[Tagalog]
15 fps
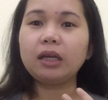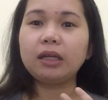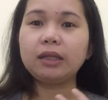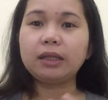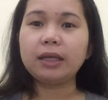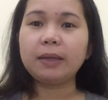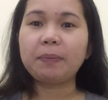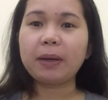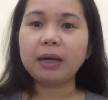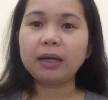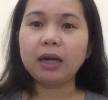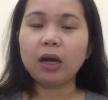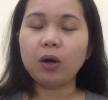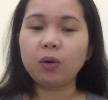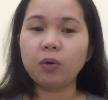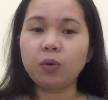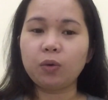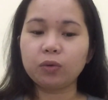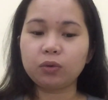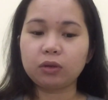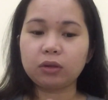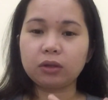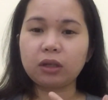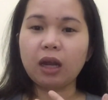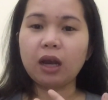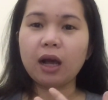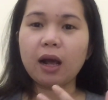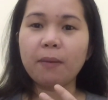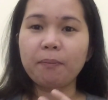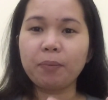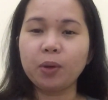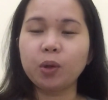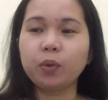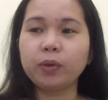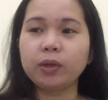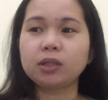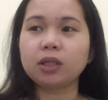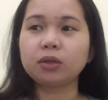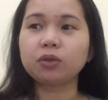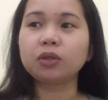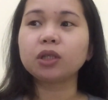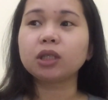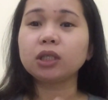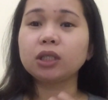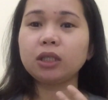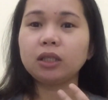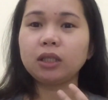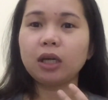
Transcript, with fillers: hindi pa rin ako talagang fluent sa Turkish.